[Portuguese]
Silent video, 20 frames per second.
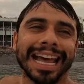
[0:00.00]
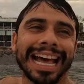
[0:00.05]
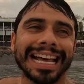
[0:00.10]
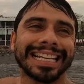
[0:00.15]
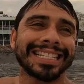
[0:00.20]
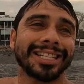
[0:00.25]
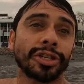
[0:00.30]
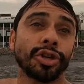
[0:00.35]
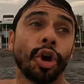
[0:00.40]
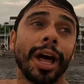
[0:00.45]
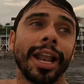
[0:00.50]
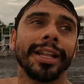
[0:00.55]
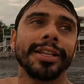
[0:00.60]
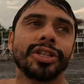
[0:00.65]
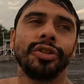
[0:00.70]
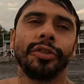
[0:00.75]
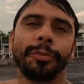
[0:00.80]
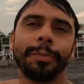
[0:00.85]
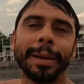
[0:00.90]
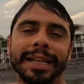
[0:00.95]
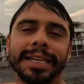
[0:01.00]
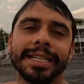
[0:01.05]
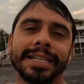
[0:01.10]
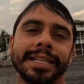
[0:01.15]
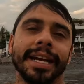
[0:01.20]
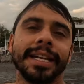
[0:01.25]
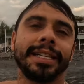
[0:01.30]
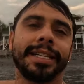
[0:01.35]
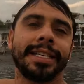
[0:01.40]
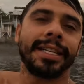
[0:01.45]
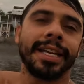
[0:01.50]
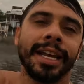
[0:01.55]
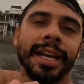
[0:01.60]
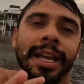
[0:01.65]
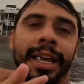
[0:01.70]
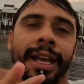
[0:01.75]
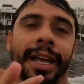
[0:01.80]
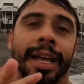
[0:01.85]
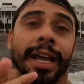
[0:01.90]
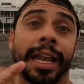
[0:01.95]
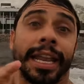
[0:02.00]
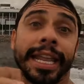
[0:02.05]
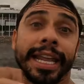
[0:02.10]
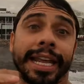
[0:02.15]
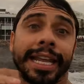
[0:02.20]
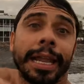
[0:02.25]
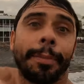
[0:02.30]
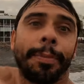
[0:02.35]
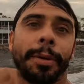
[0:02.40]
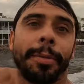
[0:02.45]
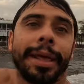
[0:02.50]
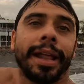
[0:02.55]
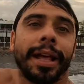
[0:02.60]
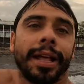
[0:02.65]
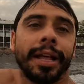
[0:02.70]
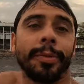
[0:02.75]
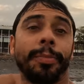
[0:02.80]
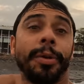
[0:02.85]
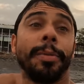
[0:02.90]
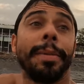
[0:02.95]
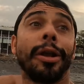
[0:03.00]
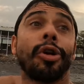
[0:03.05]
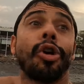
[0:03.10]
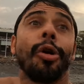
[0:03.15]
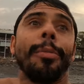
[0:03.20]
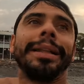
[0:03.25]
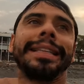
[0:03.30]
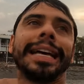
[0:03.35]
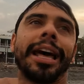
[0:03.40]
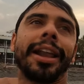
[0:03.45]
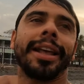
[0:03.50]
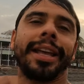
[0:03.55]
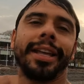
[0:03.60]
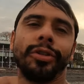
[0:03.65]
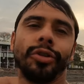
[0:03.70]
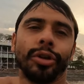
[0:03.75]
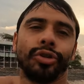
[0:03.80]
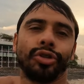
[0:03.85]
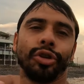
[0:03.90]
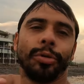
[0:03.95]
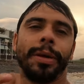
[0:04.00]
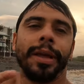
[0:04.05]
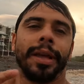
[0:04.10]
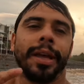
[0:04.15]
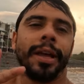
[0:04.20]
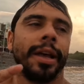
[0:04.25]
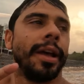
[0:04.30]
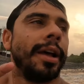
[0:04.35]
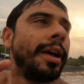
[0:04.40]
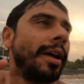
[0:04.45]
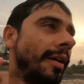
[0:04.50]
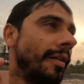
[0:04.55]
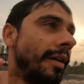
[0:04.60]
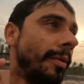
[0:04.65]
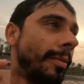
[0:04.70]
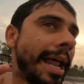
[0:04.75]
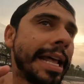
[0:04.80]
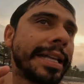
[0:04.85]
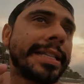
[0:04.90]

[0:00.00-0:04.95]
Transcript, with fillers: a Escola de Surf para Iniciantes vi aqui na primeira, primeiro comentário aqui do YouTube. Vamos